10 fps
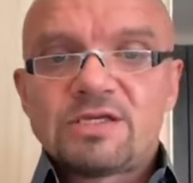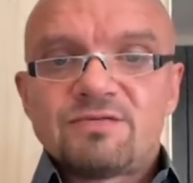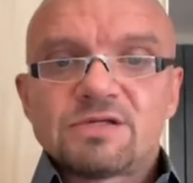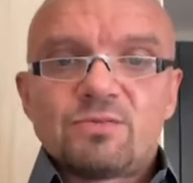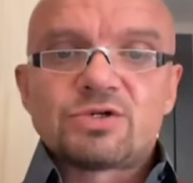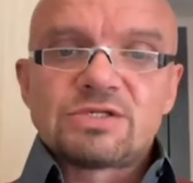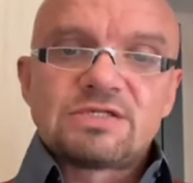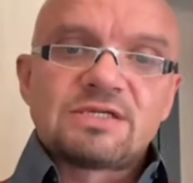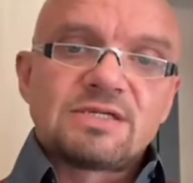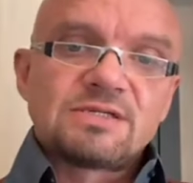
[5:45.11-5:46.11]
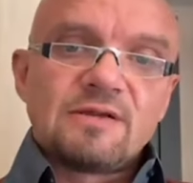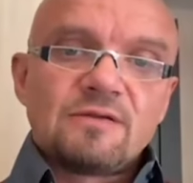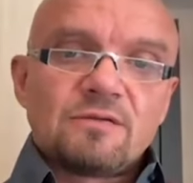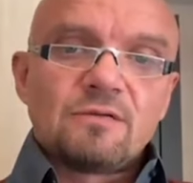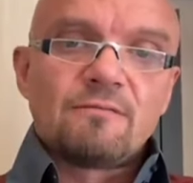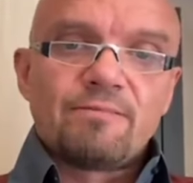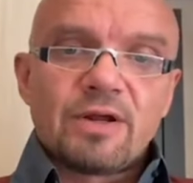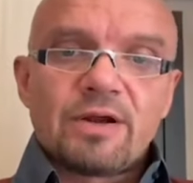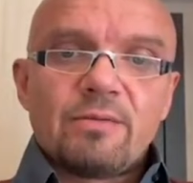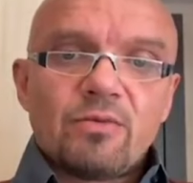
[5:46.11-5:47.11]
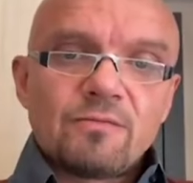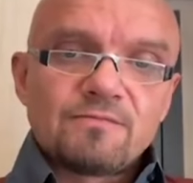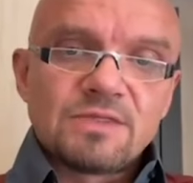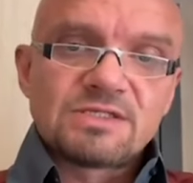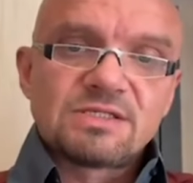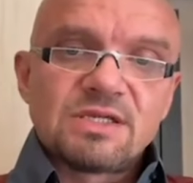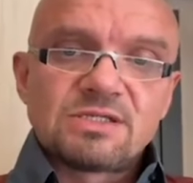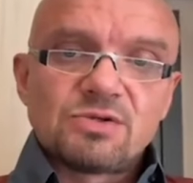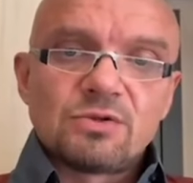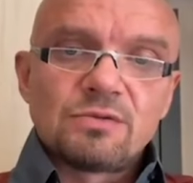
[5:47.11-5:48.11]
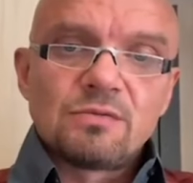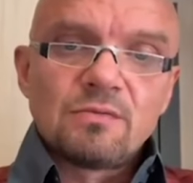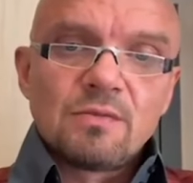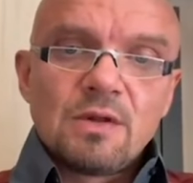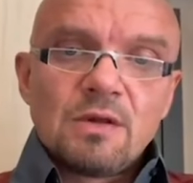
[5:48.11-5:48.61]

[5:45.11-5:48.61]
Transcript: У тебя есть возможность осознать эту программу, осознать сон.